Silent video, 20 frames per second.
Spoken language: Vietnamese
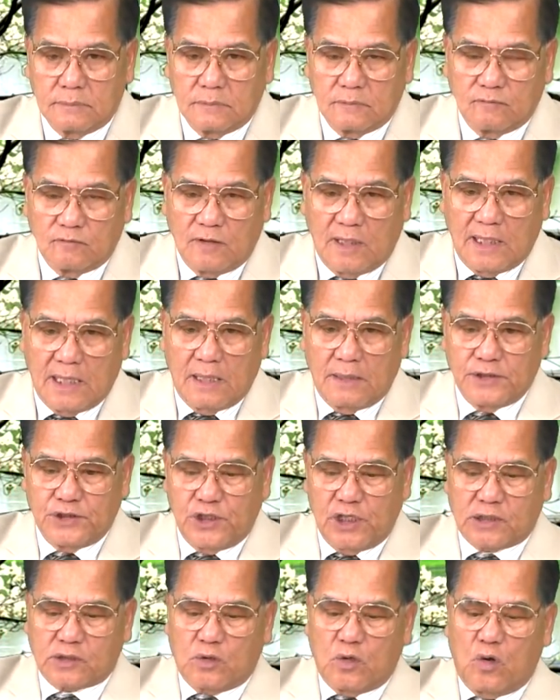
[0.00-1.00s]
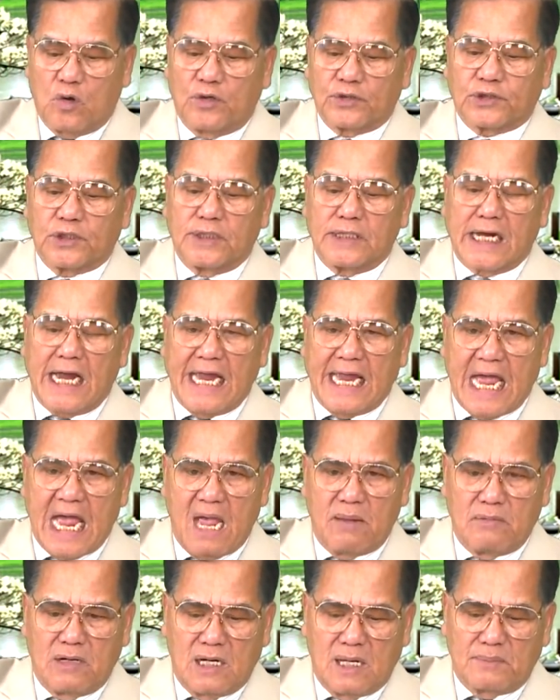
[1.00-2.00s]
Vậy là giết cô ấy từ ngày
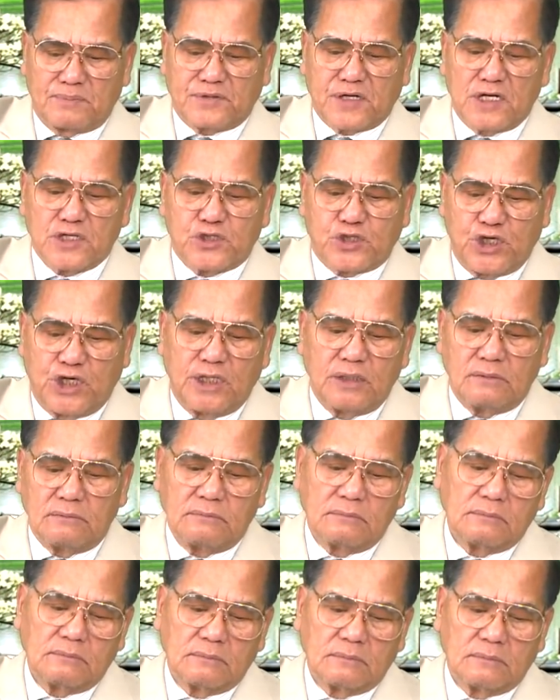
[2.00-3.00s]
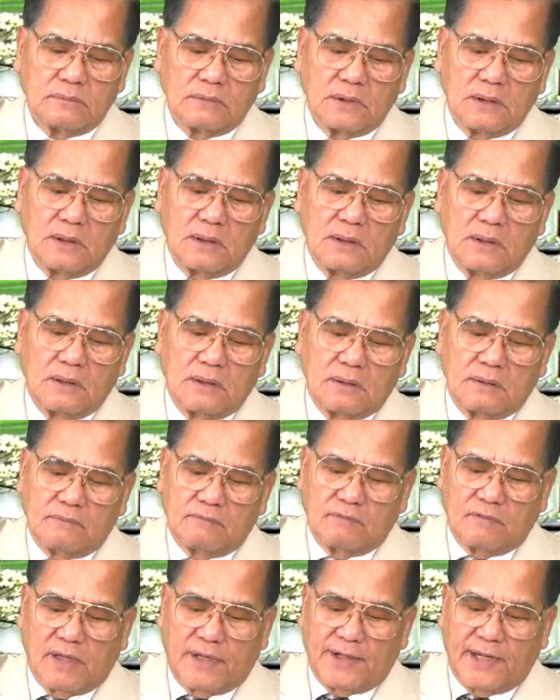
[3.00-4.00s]
25 tháng 9
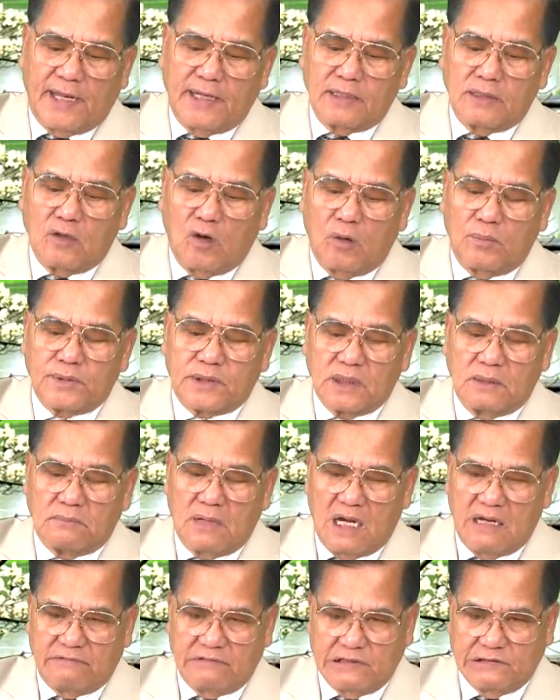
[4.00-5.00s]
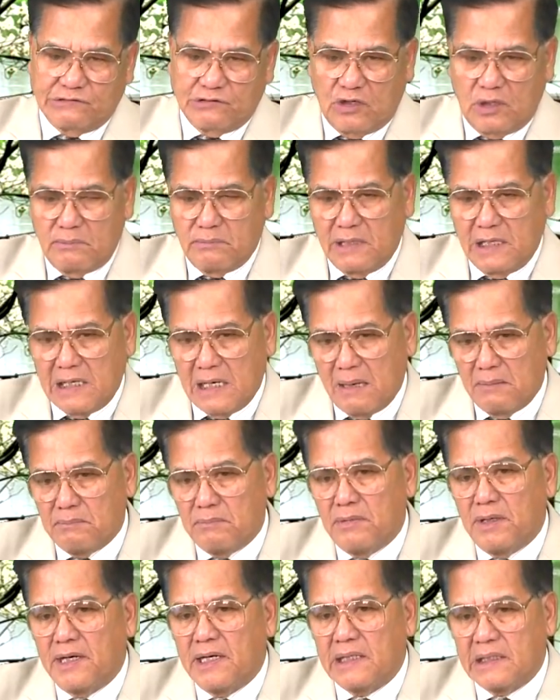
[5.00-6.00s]
và đến hôm thứ Bảy vừa rồi 15
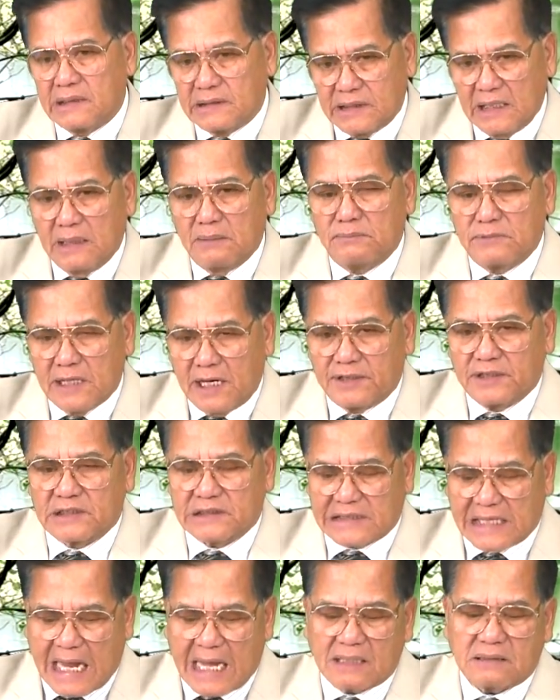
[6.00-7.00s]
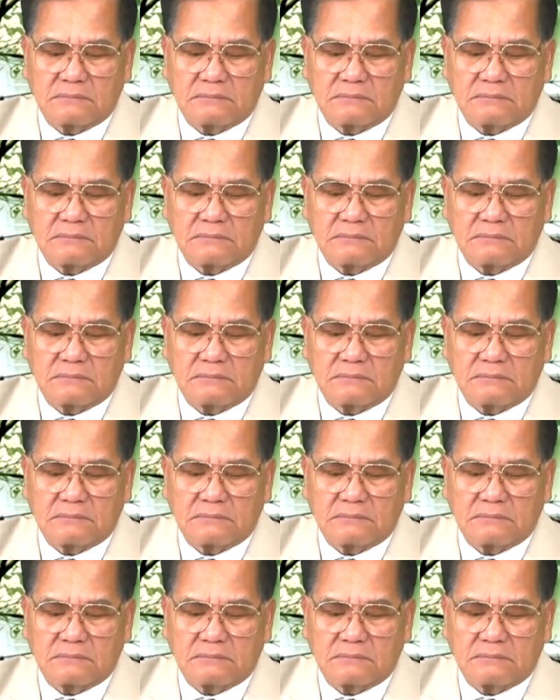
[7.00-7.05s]
mới tìm ra được xác.